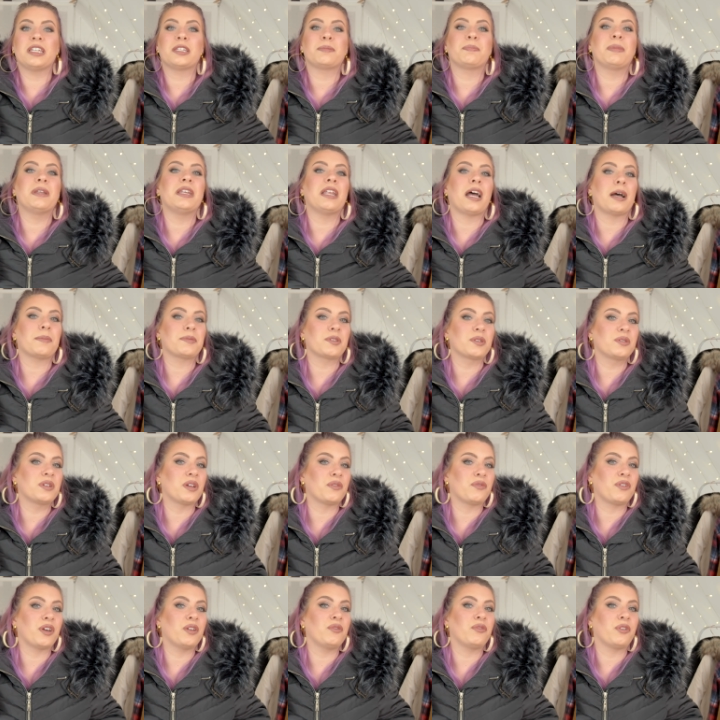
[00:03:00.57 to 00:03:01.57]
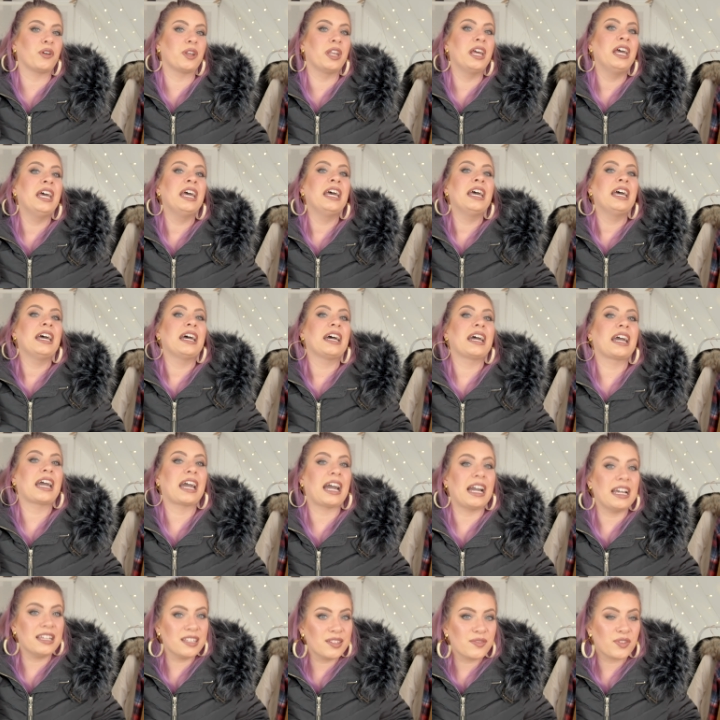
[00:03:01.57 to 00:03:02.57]
Ich bin ein absoluter Fan von
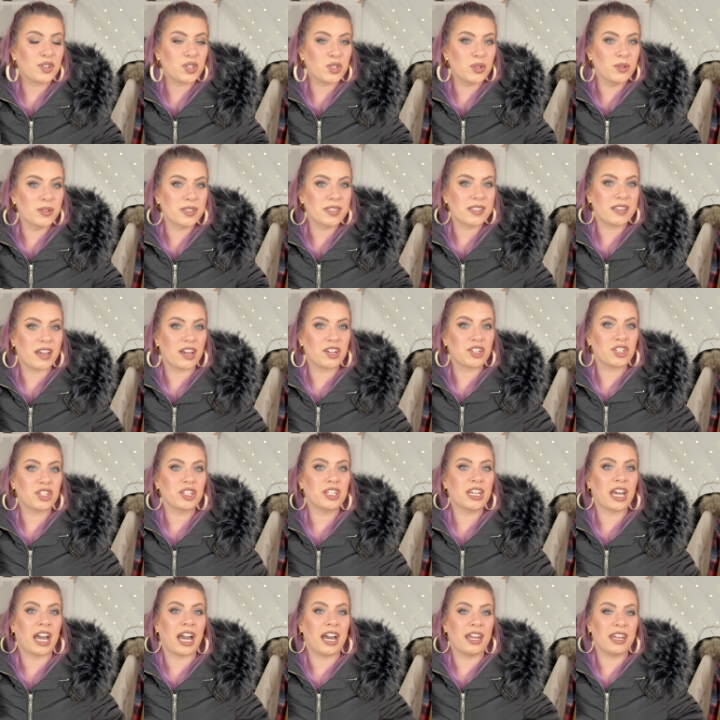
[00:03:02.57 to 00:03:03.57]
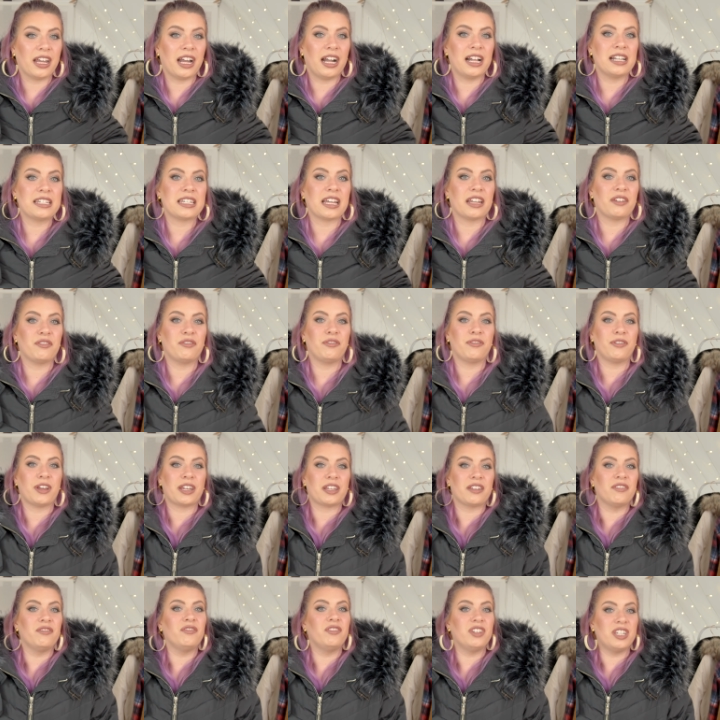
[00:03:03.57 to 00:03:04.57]
Reißverschlusstaschen, gerade halt an
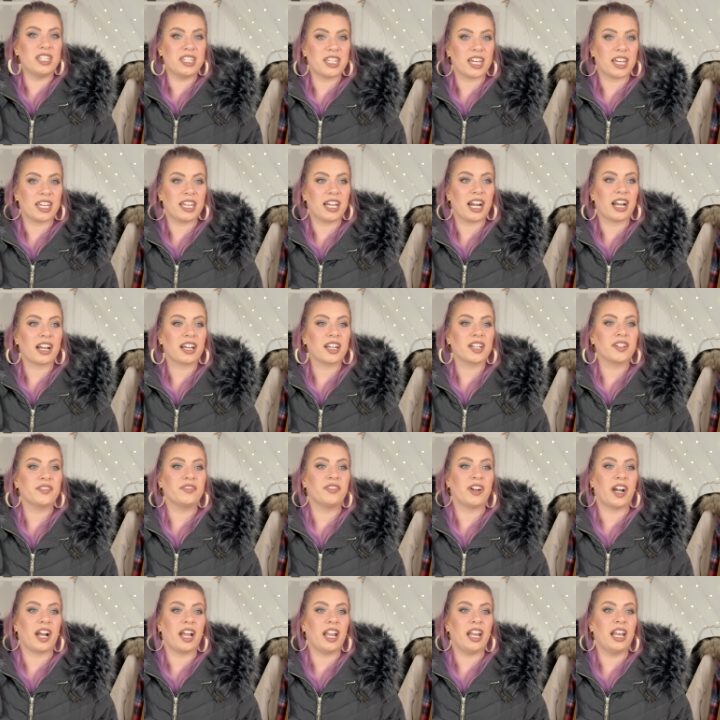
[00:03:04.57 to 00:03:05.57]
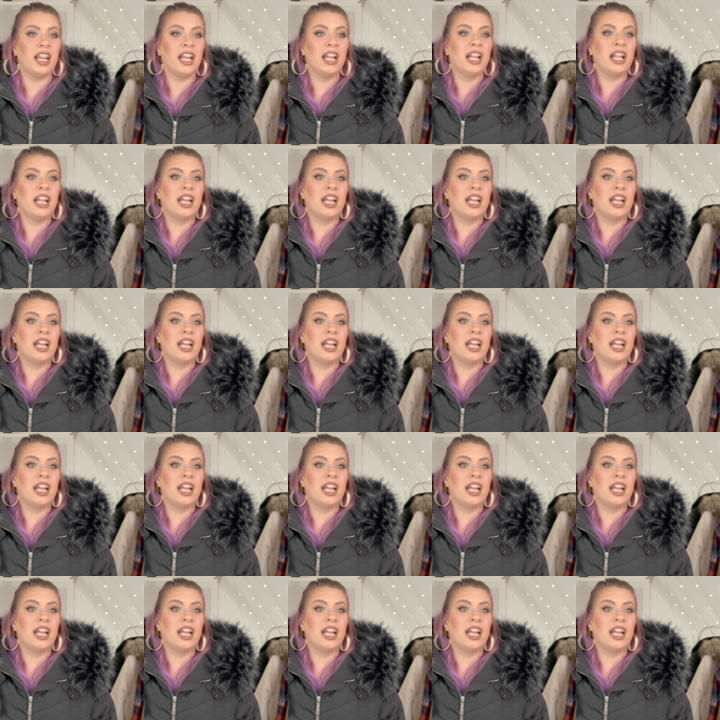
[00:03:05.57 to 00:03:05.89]
fetten Winterjacken, weil